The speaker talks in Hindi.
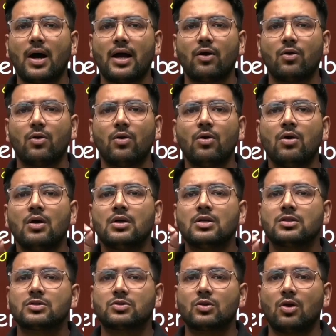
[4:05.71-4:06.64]
बायो हो
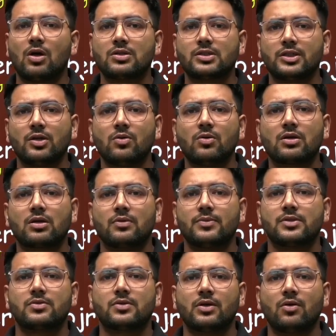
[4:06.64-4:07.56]
जोलॉजी हो
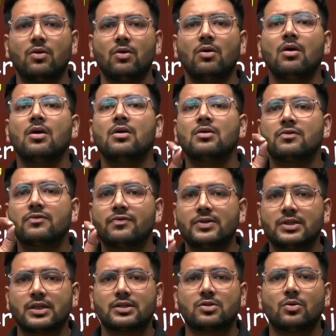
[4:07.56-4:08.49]
केमिस्ट्री हो
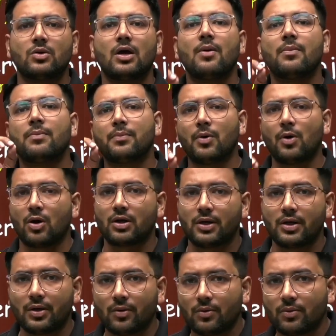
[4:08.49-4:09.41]
फिजिक्स हो या
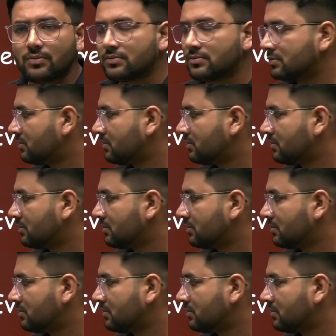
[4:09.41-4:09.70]
बॉटनी हो